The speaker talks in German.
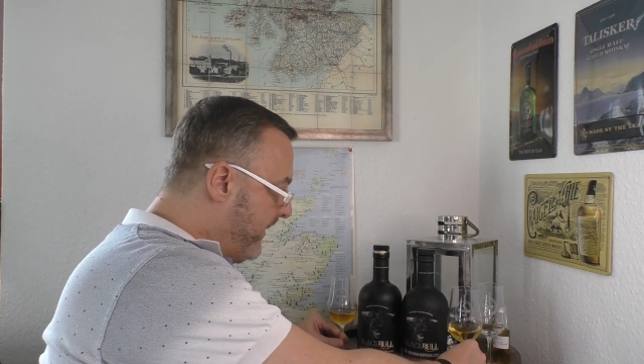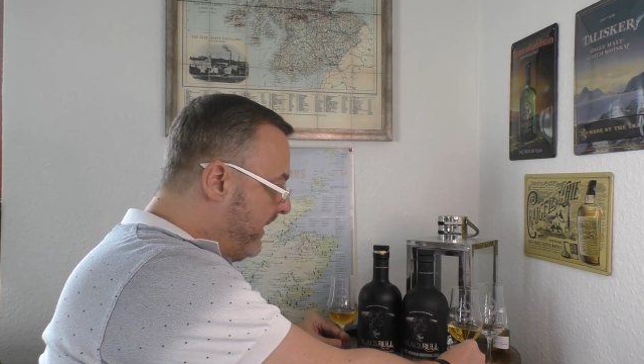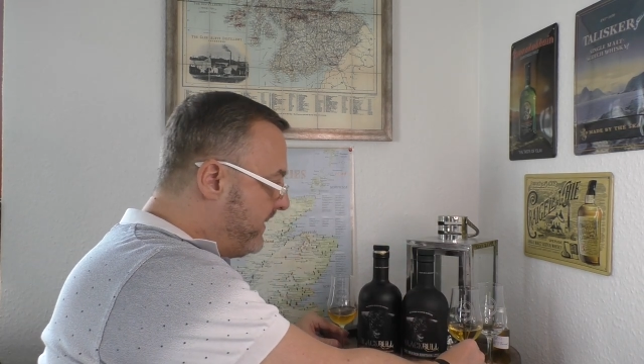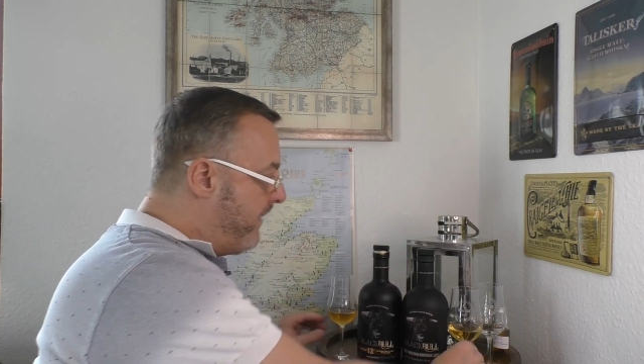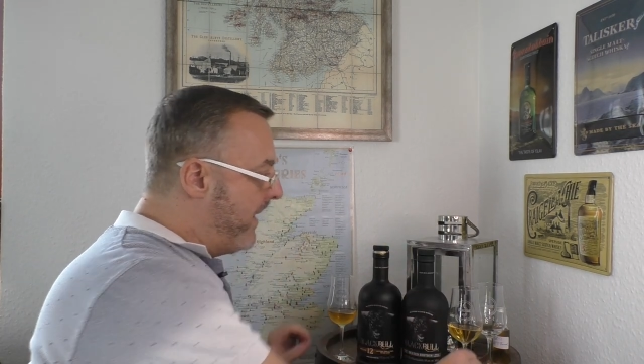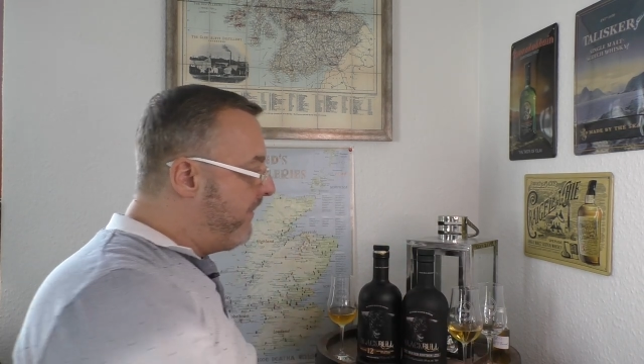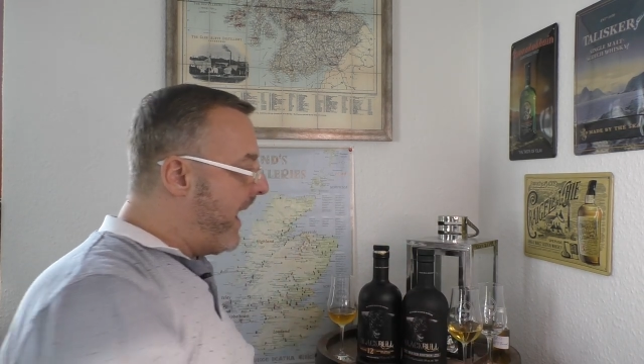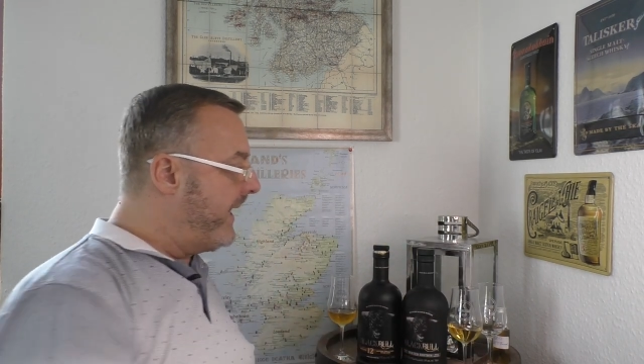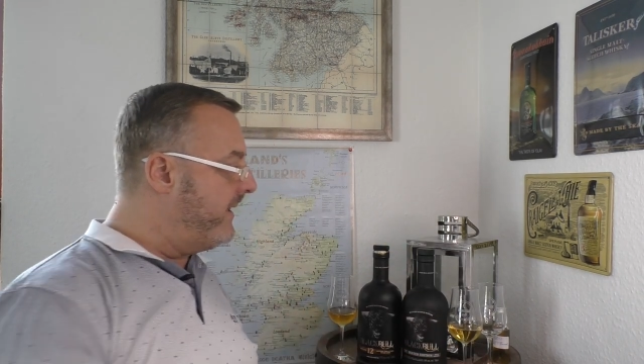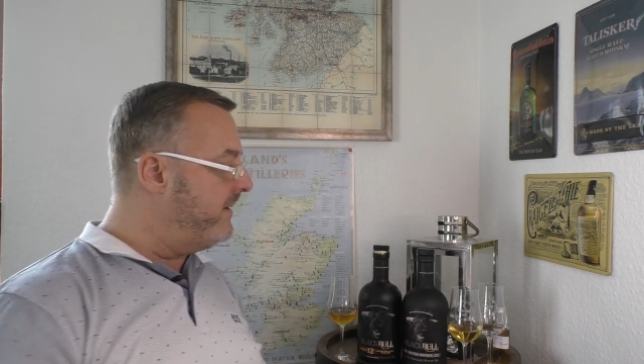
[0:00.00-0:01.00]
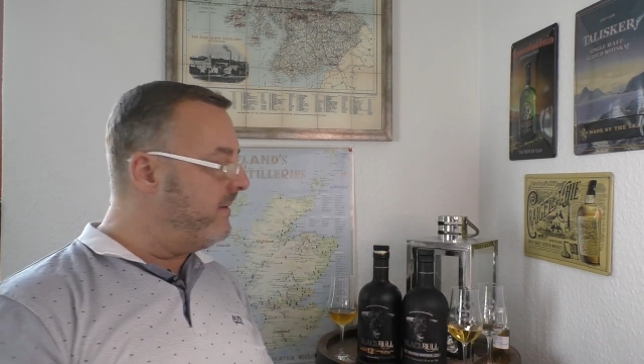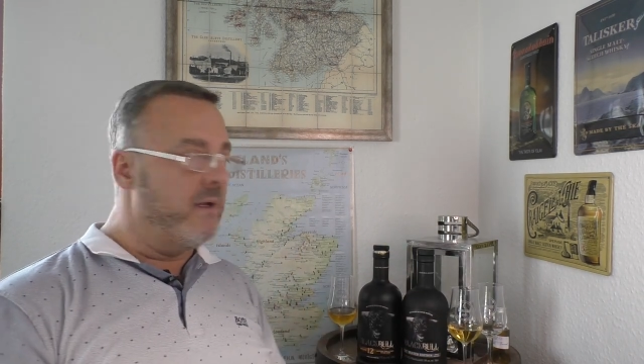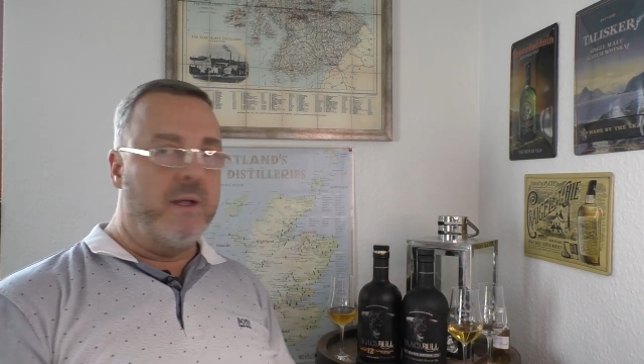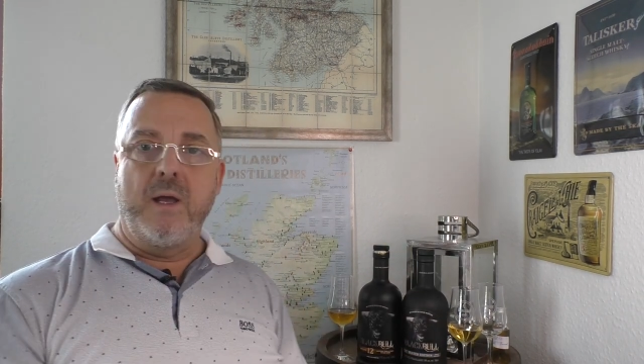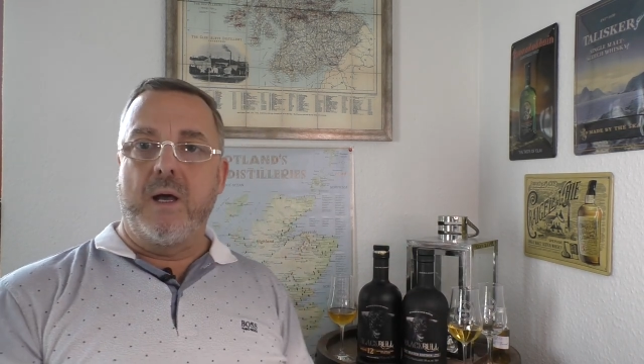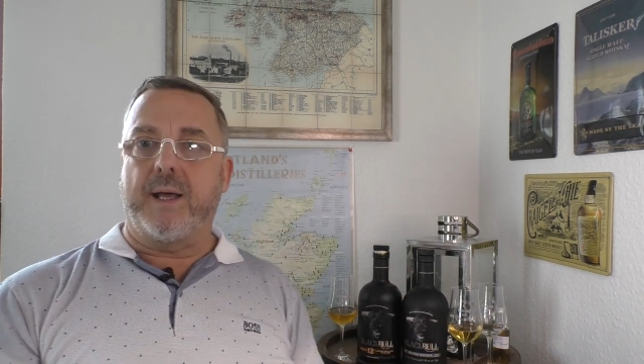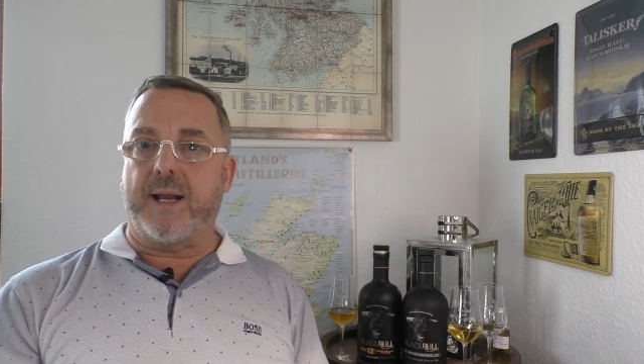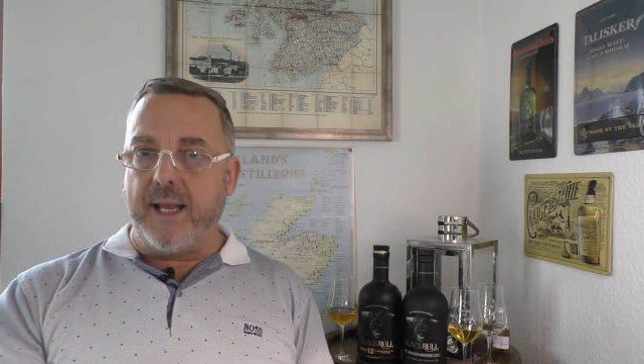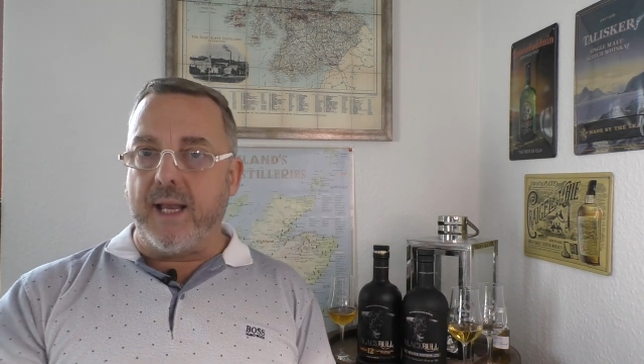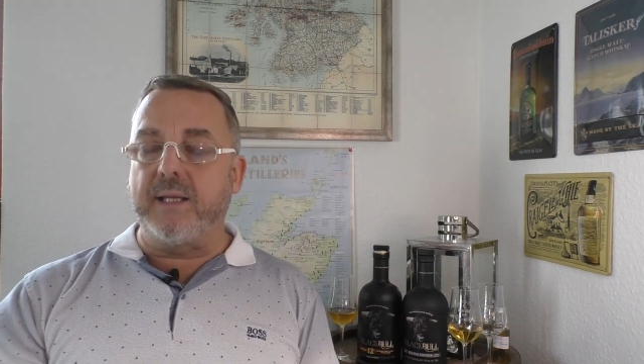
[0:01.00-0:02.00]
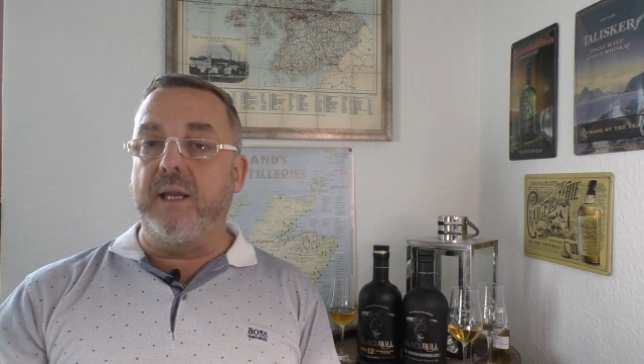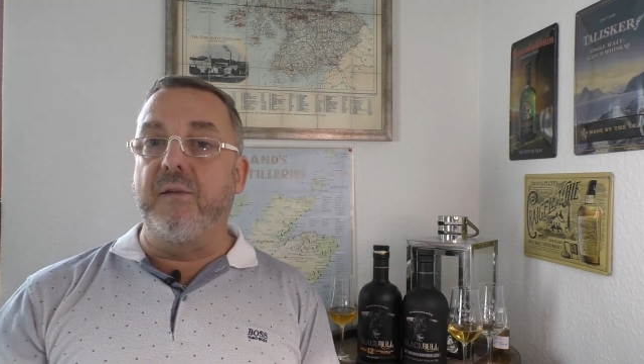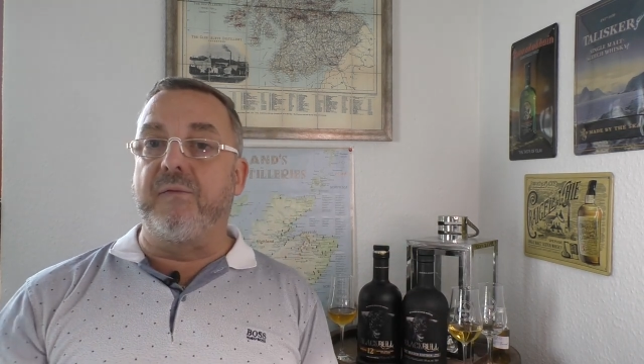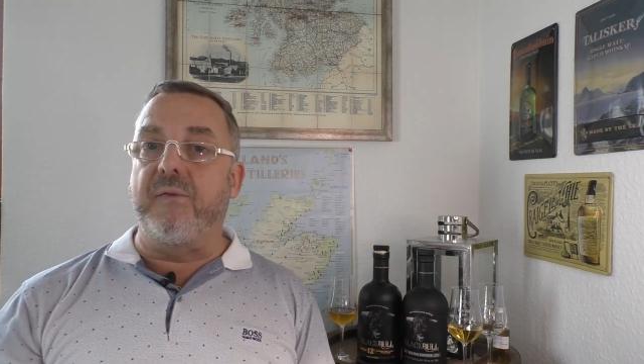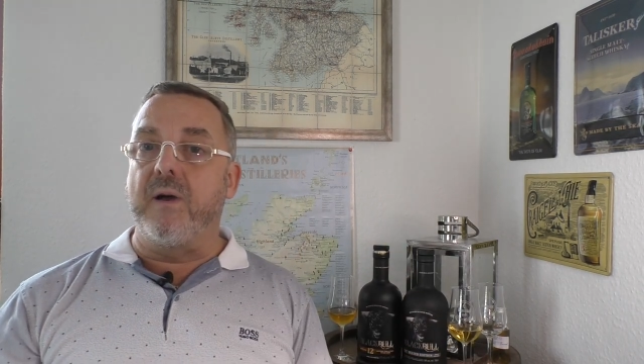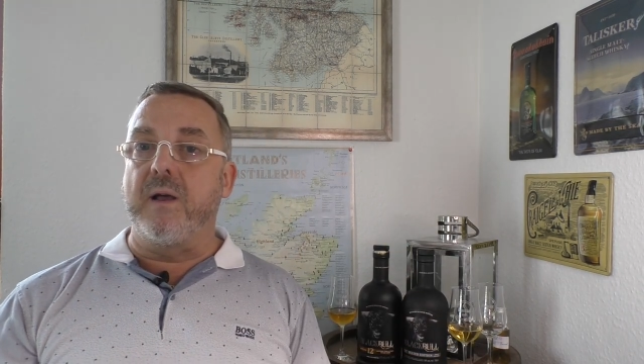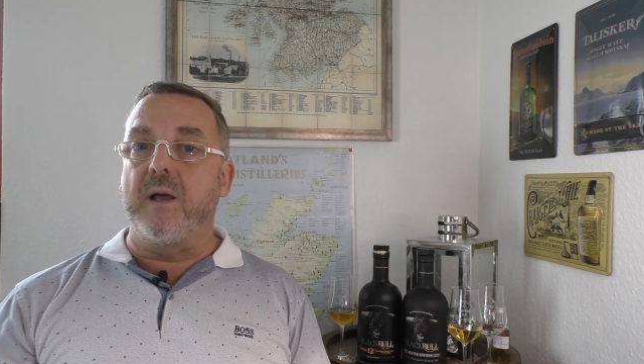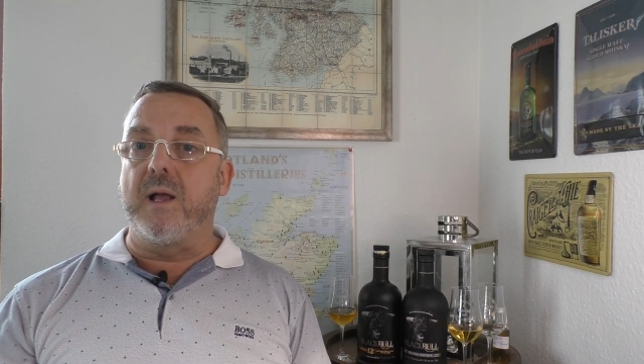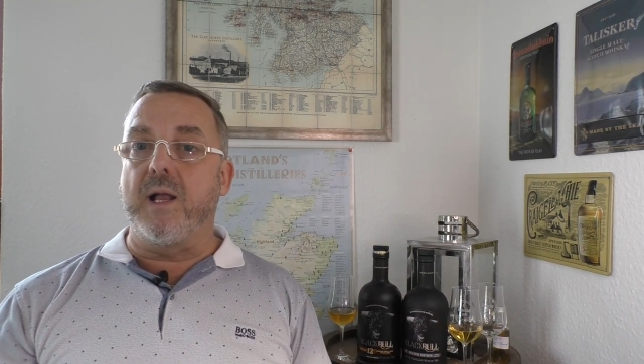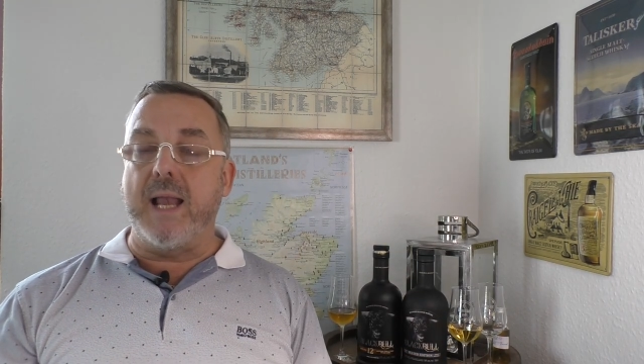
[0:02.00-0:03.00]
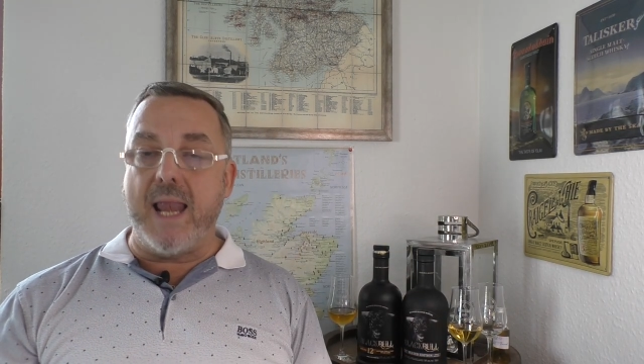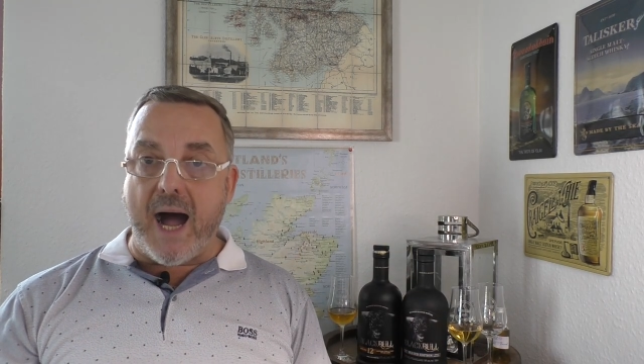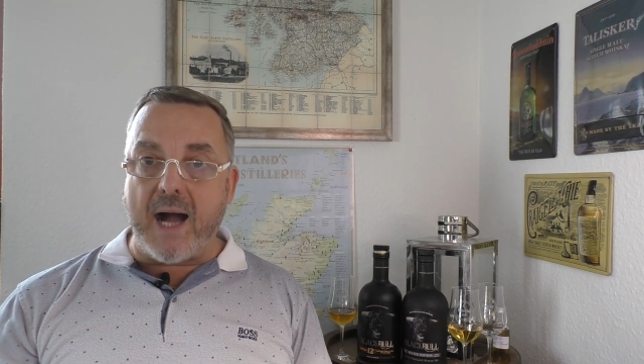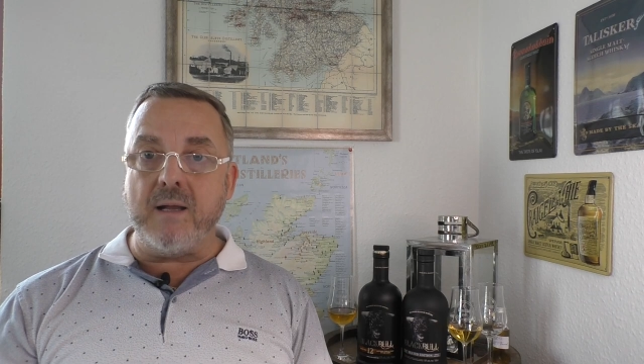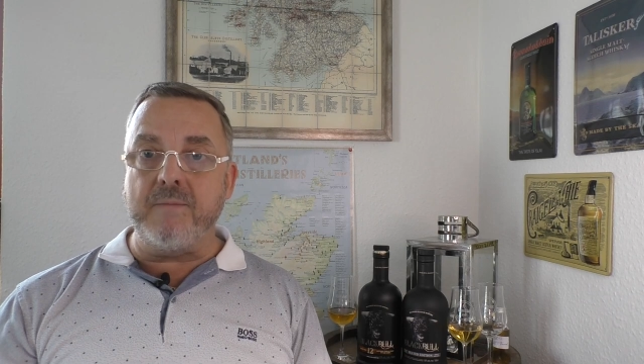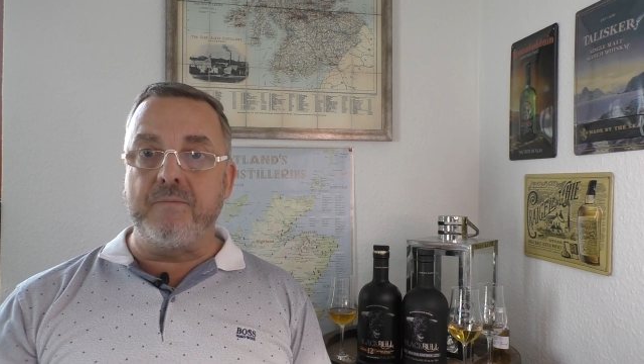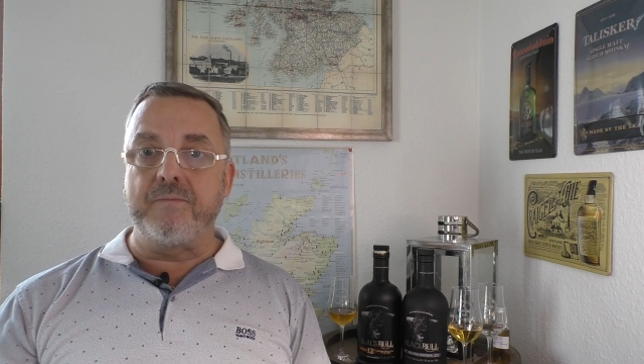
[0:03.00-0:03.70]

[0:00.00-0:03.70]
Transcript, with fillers: ist bei beiden relativ lang